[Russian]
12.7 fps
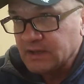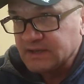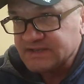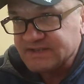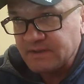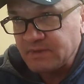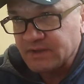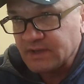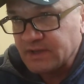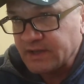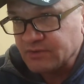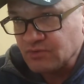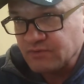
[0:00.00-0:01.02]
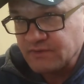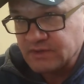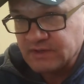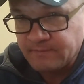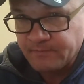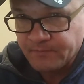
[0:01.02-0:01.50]
Заметьте, я тут в
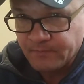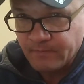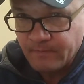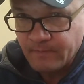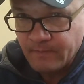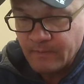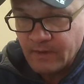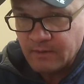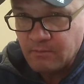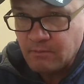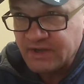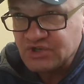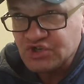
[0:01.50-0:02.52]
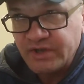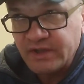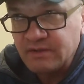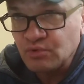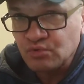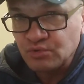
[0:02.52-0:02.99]
этом матче, я
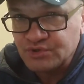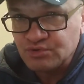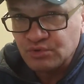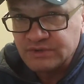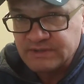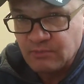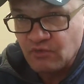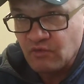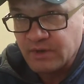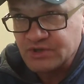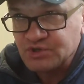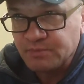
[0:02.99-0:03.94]
не беру исход самого матча,